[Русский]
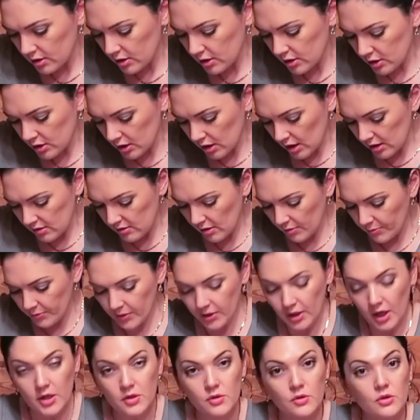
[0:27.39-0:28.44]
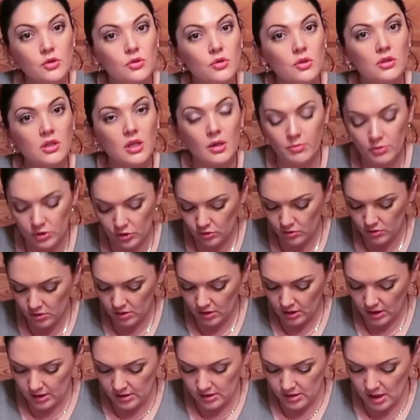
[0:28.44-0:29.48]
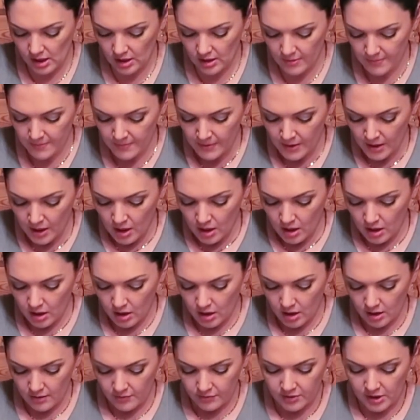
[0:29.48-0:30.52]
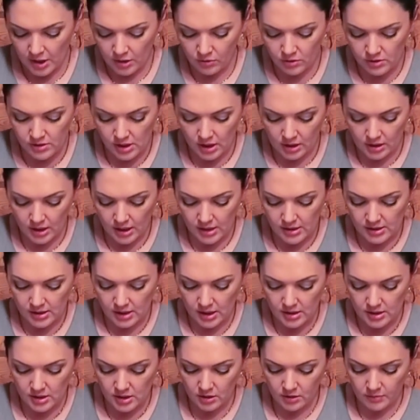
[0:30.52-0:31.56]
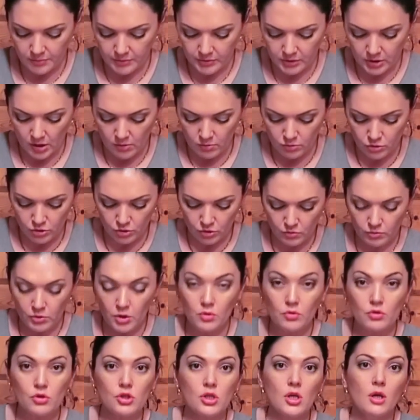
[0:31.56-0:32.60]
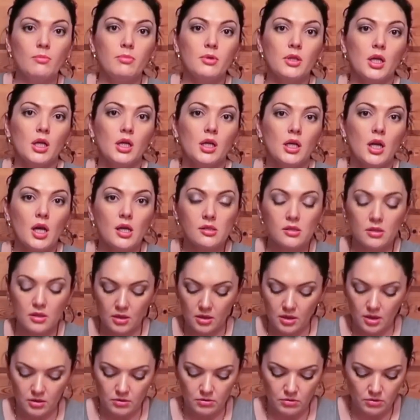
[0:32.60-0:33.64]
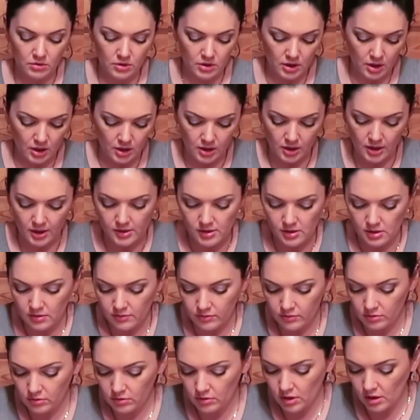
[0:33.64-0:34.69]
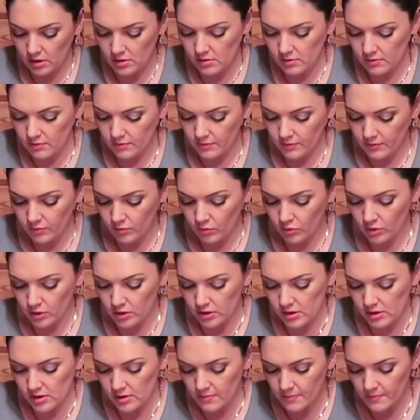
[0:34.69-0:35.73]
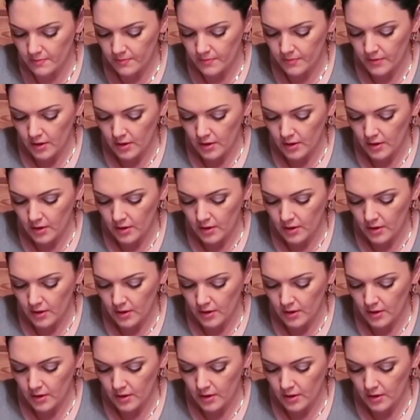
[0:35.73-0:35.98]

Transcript: Сейчас я вам покажу, что я там еще заказала. А, второй заказ я делала потому, что мне нужна была краска, которую я красила в тот раз волосы.